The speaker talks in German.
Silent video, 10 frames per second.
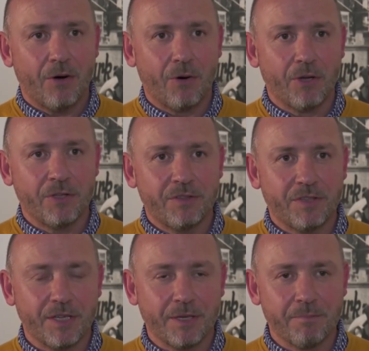
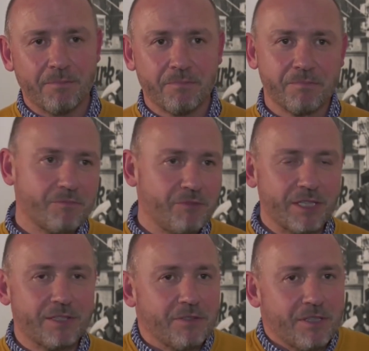und ähm,
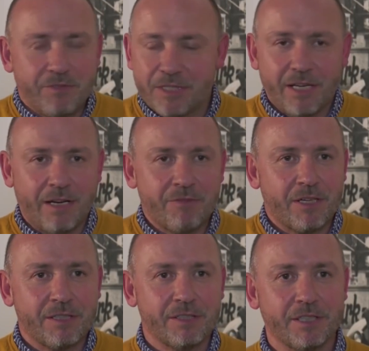wird, es wird
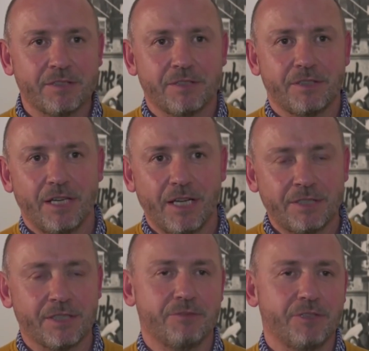einfach nicht
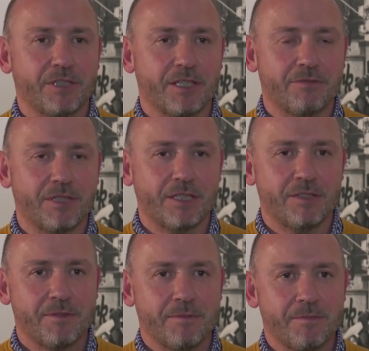leichter für den Kraftfahrer.